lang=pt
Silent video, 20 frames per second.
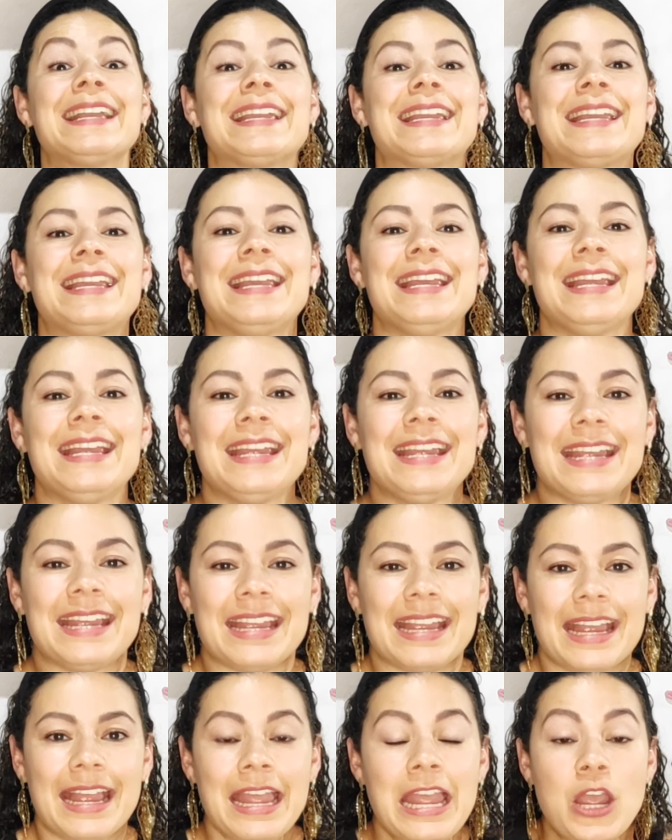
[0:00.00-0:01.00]

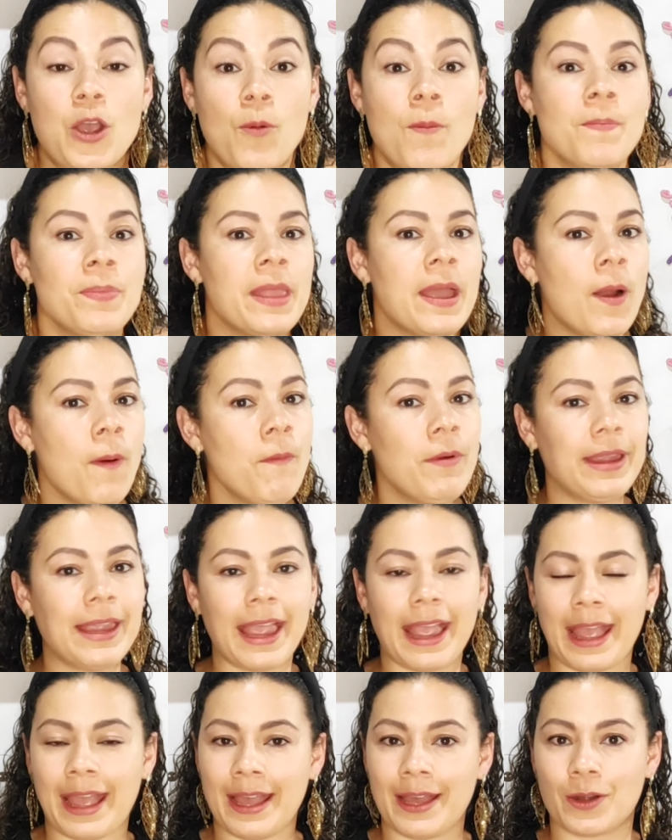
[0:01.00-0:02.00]
Que eu não
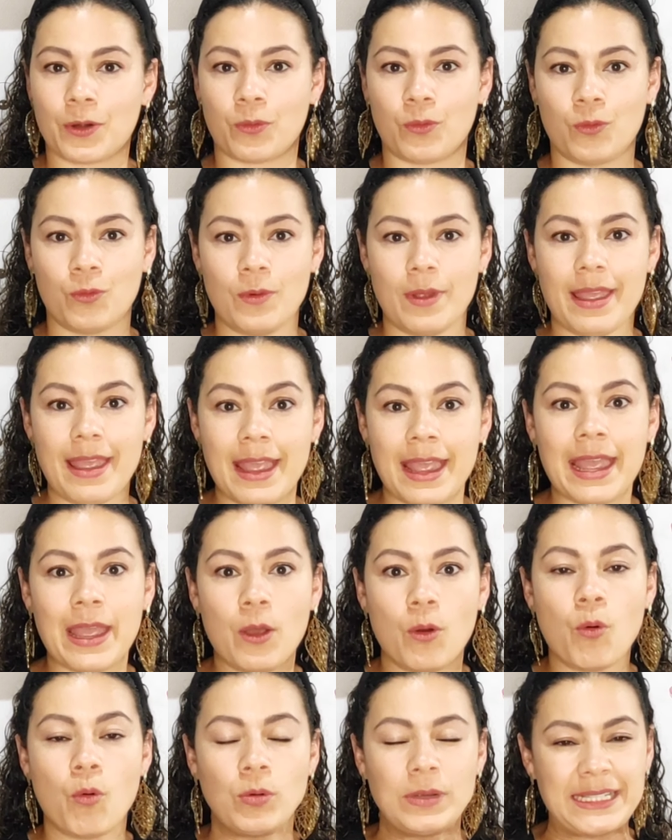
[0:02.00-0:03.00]
quero,
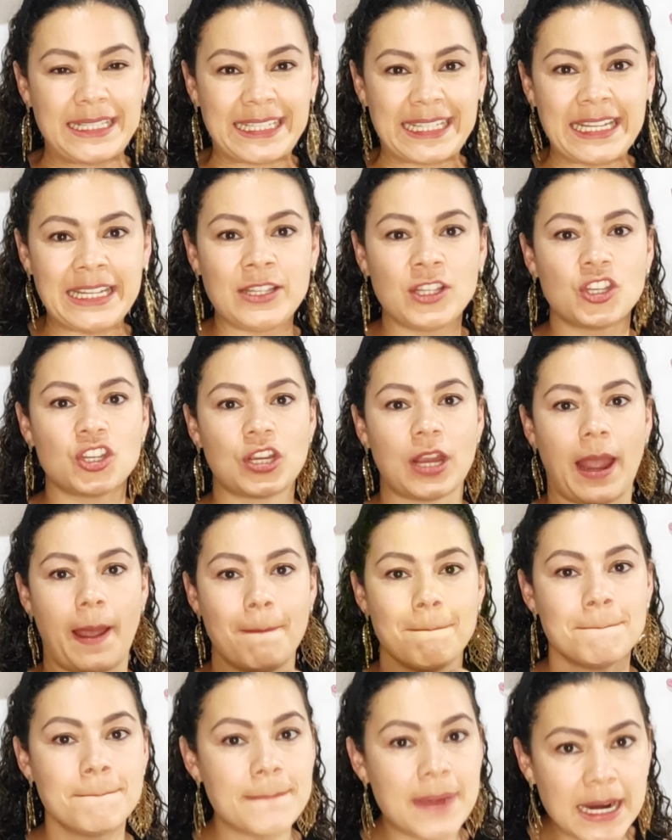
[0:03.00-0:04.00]
eu,
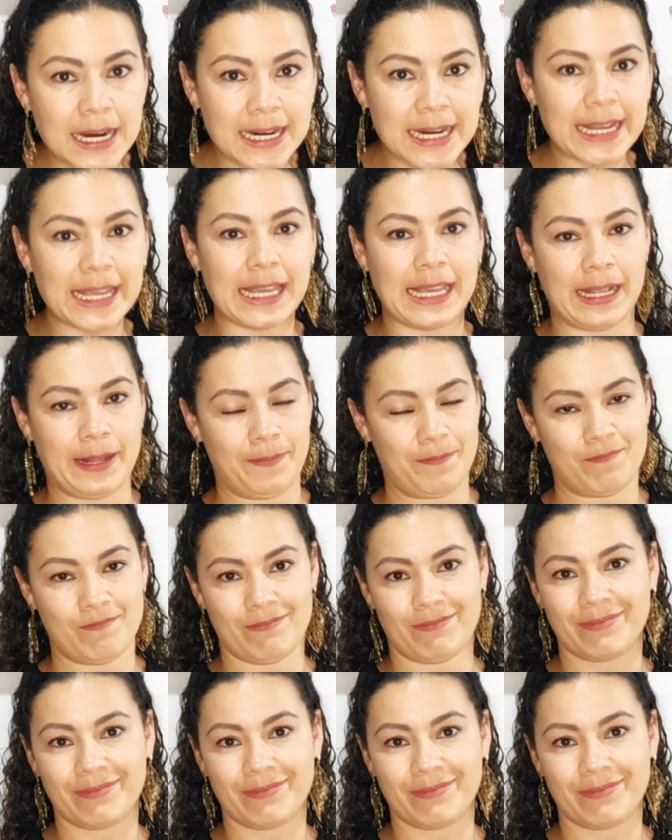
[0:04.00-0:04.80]
Cíntia, mãe,